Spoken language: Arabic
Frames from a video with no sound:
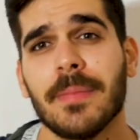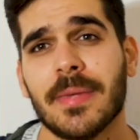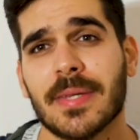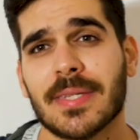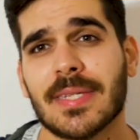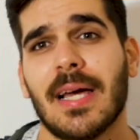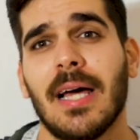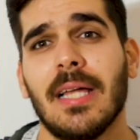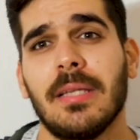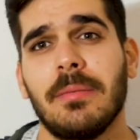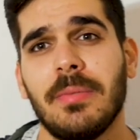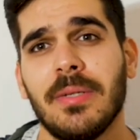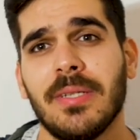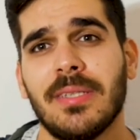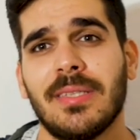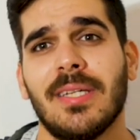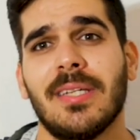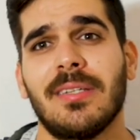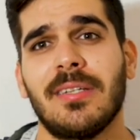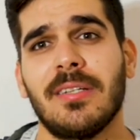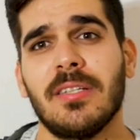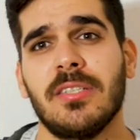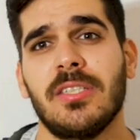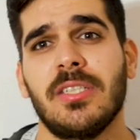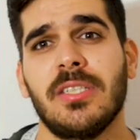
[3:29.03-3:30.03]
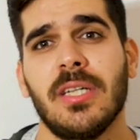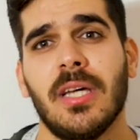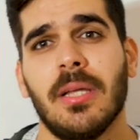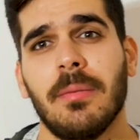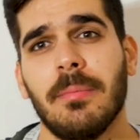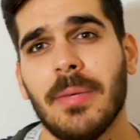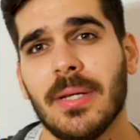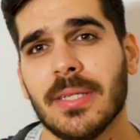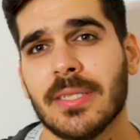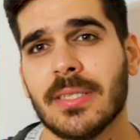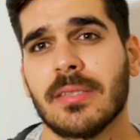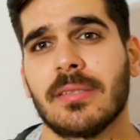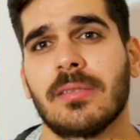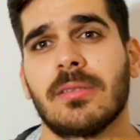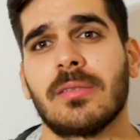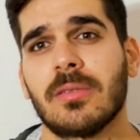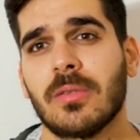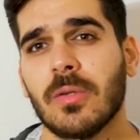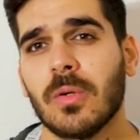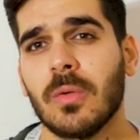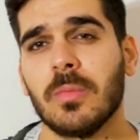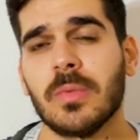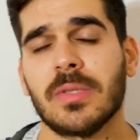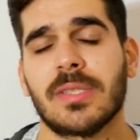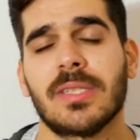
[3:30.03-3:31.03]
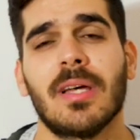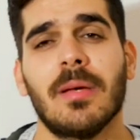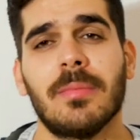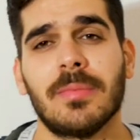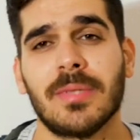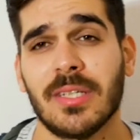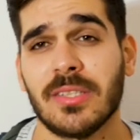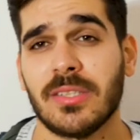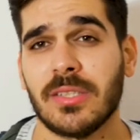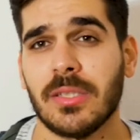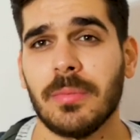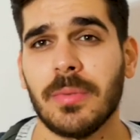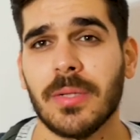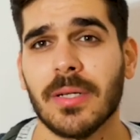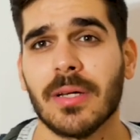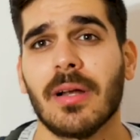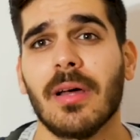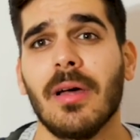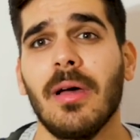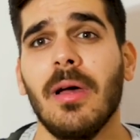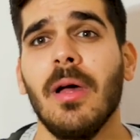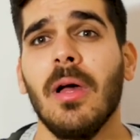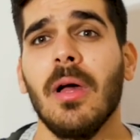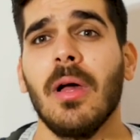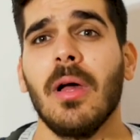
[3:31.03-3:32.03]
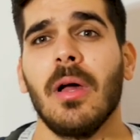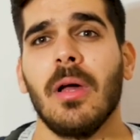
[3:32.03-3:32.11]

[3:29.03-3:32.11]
تصعد به تدريجيا ما يصير تقمز قمزه كبيره